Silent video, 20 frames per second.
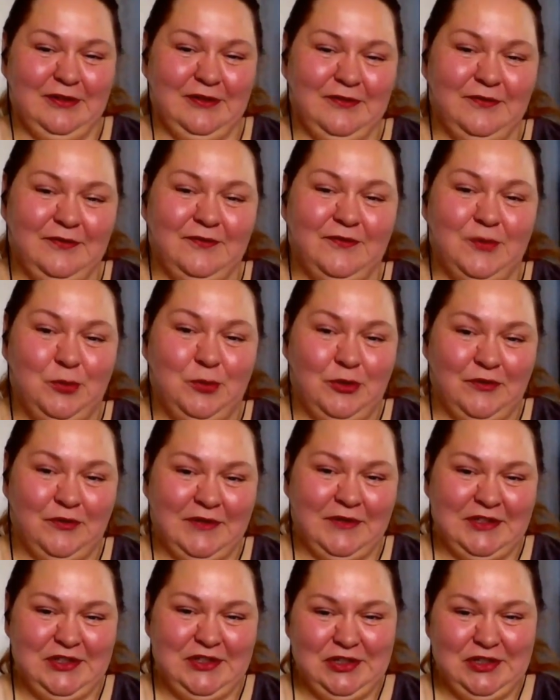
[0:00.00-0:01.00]

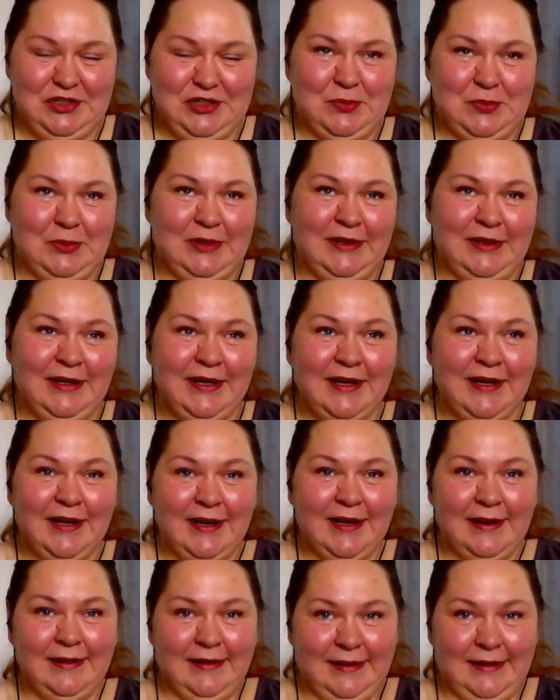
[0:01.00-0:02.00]
wyprowadziliśmy
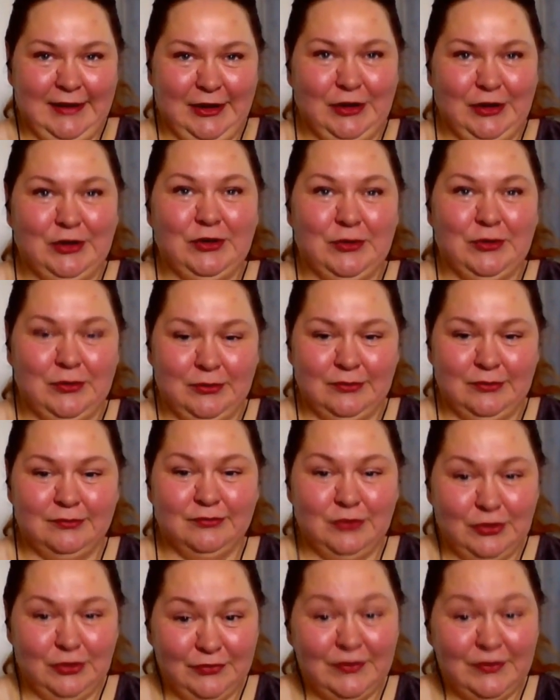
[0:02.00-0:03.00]
na taką
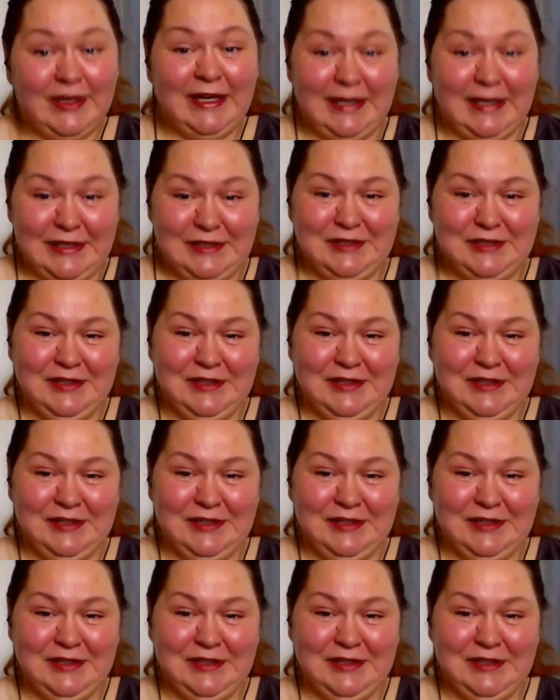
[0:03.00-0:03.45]
no wieś,